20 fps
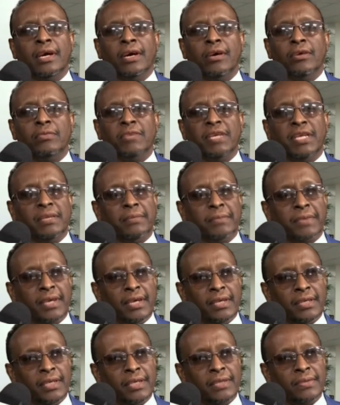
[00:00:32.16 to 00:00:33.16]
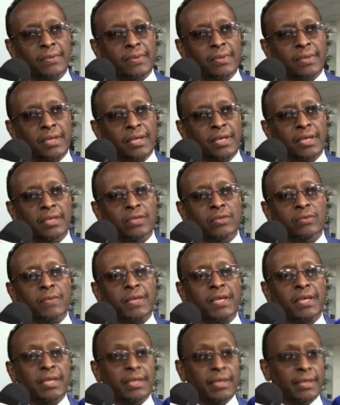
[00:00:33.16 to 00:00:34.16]
أو من إمكانيات أخرى
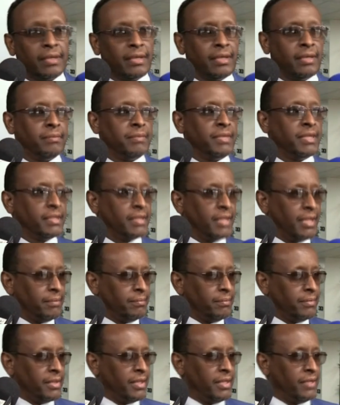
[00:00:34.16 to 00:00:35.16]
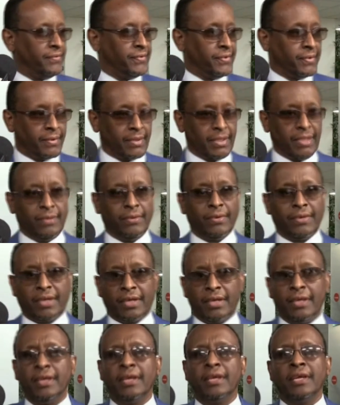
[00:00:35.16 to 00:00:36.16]
يمكننا من دعم الفرق
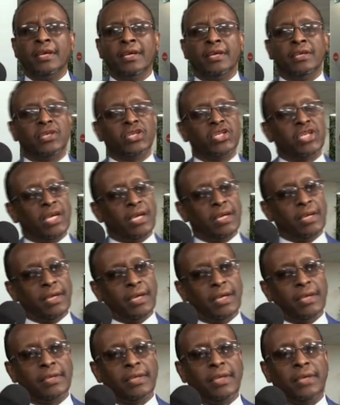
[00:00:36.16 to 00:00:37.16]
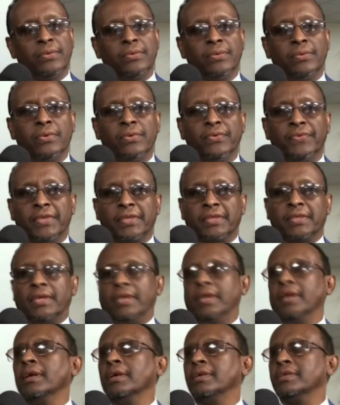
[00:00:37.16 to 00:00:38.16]
الأخرى إن شاء الله نحن في
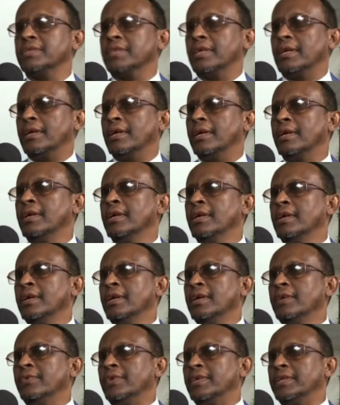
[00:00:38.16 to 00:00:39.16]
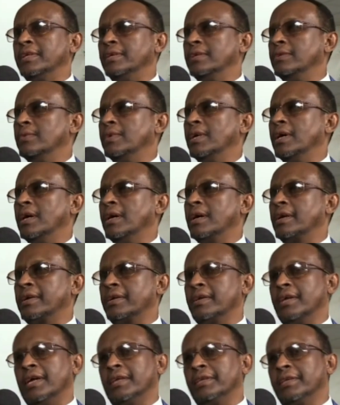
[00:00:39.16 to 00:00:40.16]
الطريق إن شاء الله
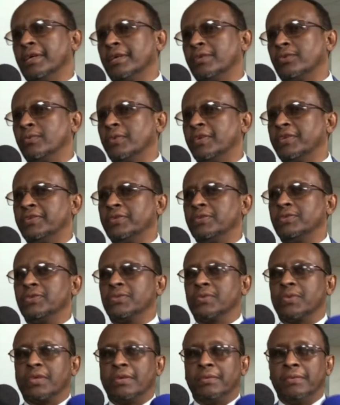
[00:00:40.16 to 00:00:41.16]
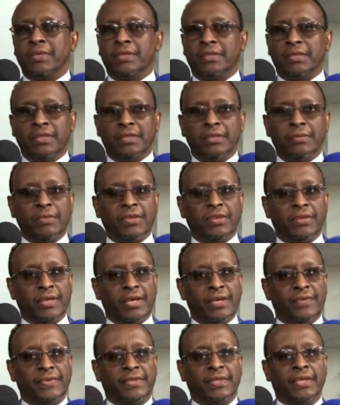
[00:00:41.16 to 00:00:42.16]
والرياضة تمثل جزء كبير جدا من
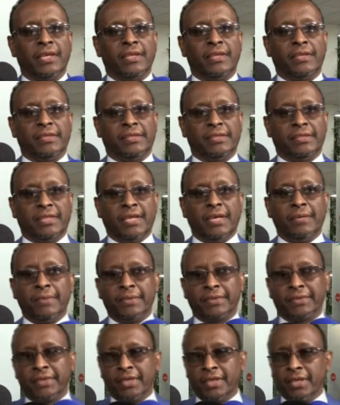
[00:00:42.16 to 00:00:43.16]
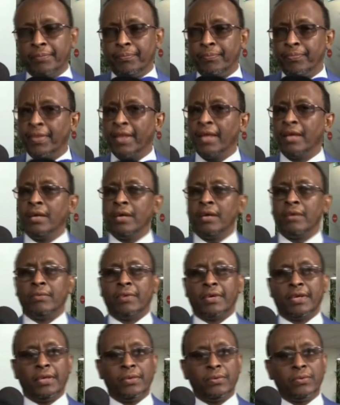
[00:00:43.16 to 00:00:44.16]
ثقافة هذا الشعب الطيب
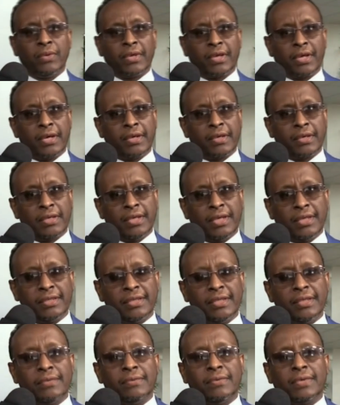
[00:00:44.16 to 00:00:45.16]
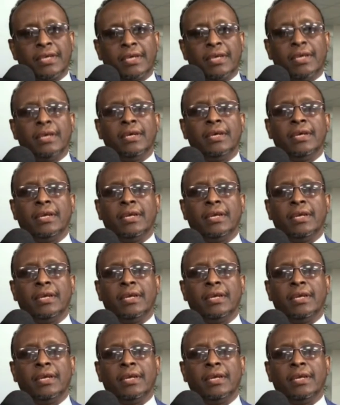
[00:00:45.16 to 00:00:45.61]
ونحن وراء الرياضة وراء